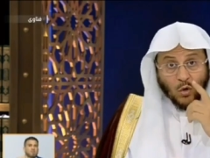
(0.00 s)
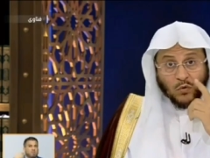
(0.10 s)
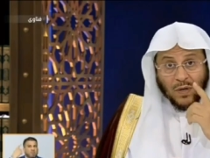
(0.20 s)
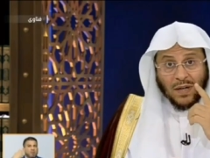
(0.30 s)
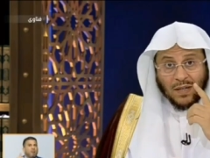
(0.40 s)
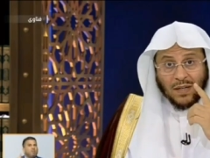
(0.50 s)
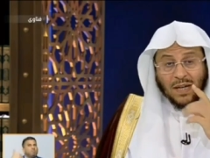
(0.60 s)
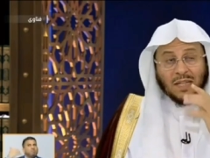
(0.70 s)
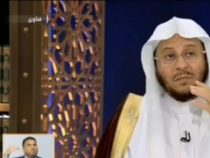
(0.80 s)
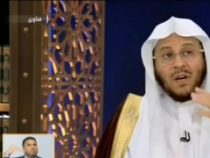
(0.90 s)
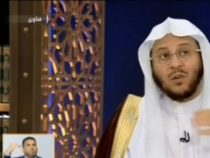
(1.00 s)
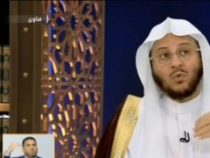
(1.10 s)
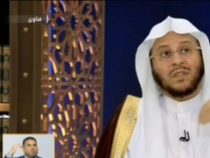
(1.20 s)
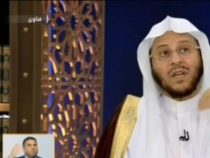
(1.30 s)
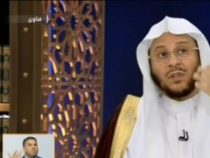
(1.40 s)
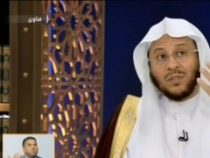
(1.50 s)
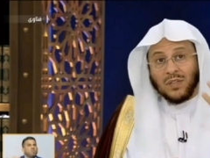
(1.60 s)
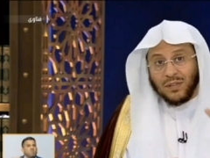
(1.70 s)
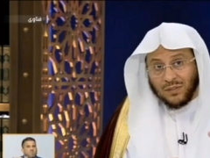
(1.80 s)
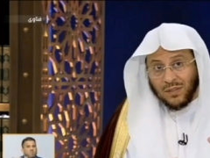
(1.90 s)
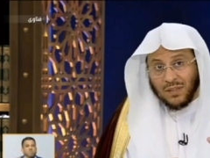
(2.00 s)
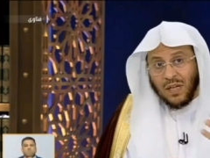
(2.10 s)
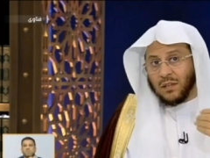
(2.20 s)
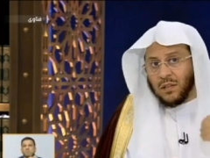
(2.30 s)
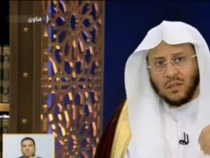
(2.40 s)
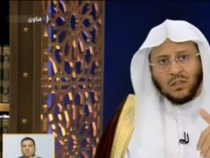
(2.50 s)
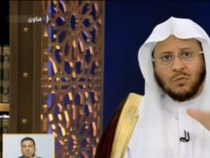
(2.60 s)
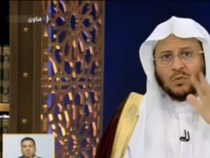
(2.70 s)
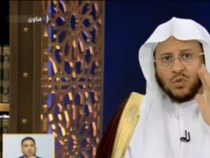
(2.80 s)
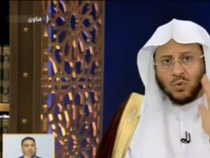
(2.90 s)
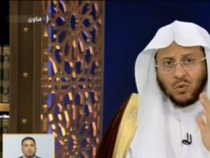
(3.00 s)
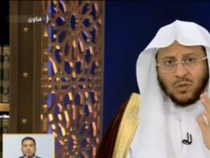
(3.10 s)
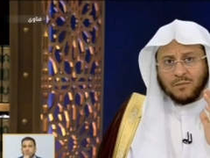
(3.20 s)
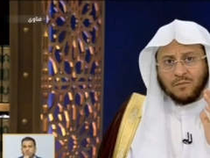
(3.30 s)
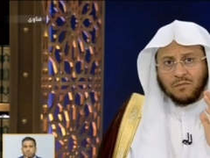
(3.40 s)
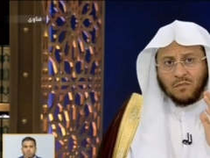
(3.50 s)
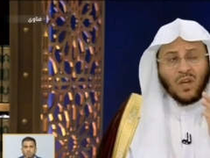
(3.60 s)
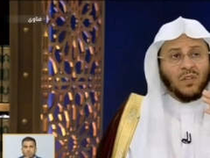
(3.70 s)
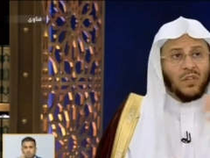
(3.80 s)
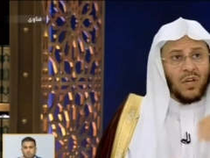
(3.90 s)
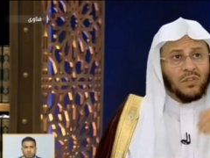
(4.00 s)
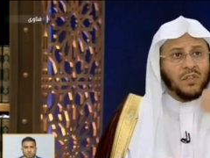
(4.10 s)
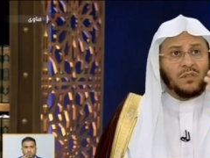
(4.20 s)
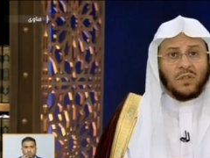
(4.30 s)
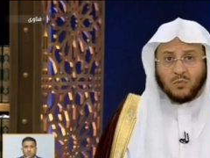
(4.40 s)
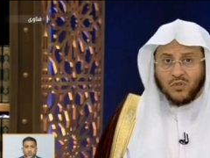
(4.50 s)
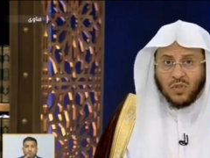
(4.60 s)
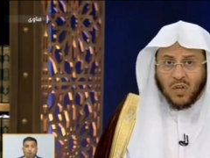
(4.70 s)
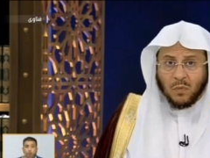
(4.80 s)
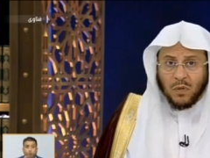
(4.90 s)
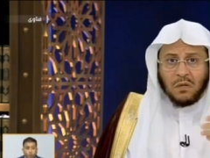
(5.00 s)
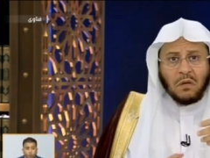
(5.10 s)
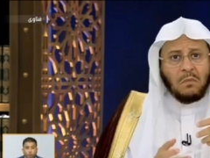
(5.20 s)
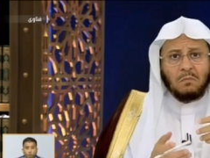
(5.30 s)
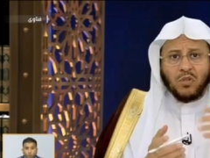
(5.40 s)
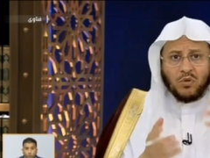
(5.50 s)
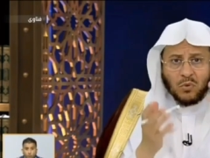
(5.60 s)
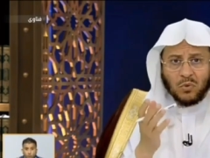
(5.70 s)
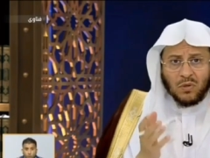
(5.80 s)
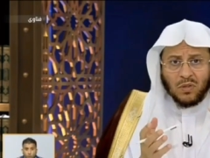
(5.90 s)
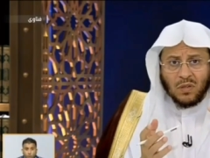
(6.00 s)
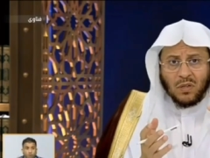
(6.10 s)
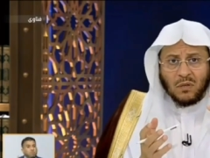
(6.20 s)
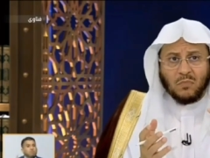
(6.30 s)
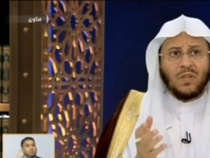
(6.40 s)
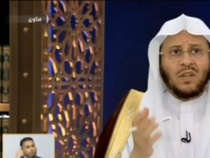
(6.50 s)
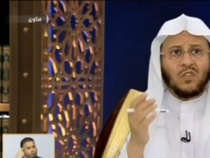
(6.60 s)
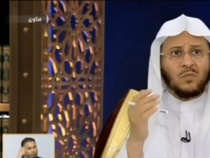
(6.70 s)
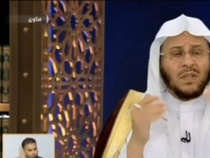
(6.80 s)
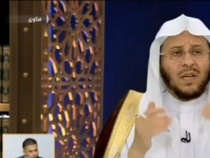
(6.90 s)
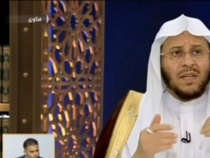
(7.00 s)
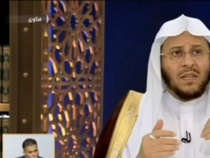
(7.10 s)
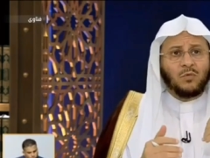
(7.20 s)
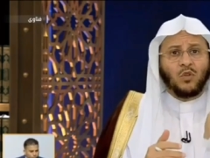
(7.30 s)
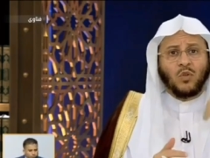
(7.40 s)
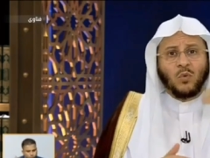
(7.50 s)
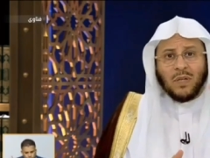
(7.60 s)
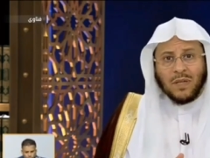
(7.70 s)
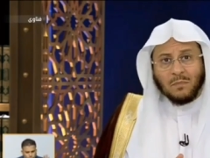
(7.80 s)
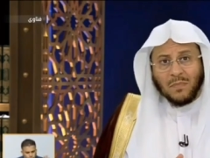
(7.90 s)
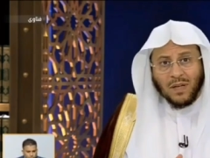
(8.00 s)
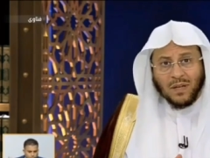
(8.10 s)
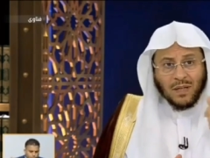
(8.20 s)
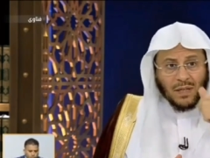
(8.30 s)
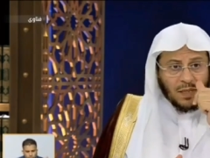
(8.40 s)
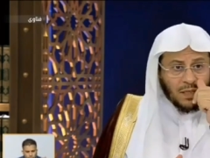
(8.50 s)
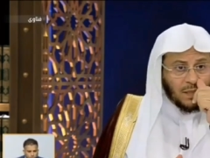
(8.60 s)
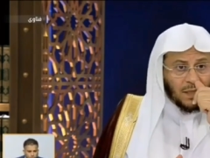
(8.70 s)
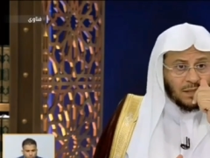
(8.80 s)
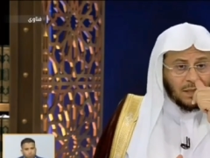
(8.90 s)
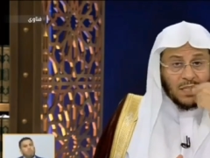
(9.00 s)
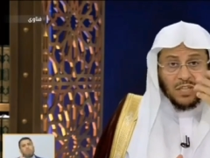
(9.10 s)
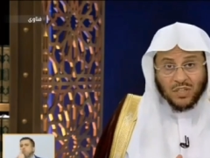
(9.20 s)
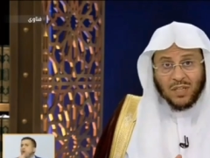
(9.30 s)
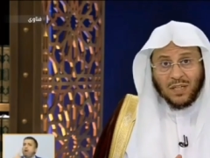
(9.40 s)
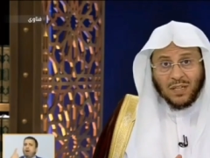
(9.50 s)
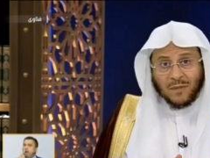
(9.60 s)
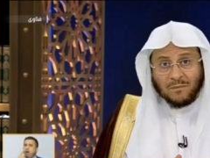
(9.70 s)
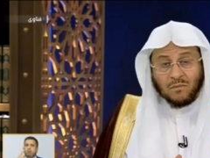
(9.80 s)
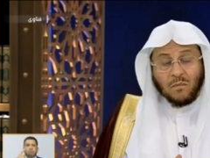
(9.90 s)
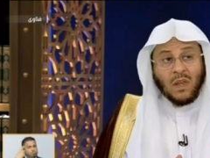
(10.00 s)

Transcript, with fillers: خوف ها أنا ما أقول تخطيط لا التخطيط مشروع التخطيط للمستقبل مشروع بالعكس بل هذا من علو الهمة اللي دعت إليه الشريعة